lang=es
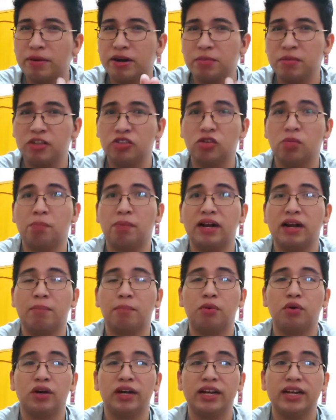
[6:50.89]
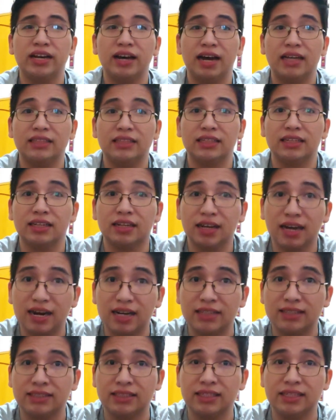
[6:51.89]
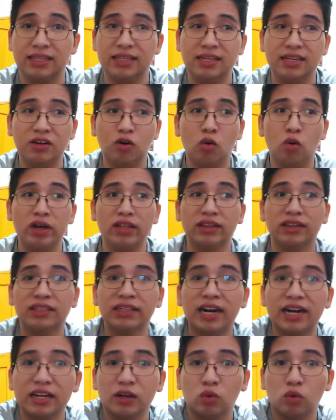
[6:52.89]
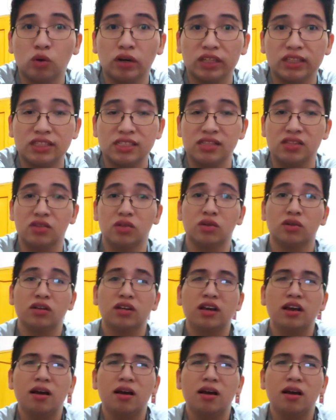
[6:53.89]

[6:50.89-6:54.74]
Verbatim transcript: permiso para poder acercarse o entrar en un recinto.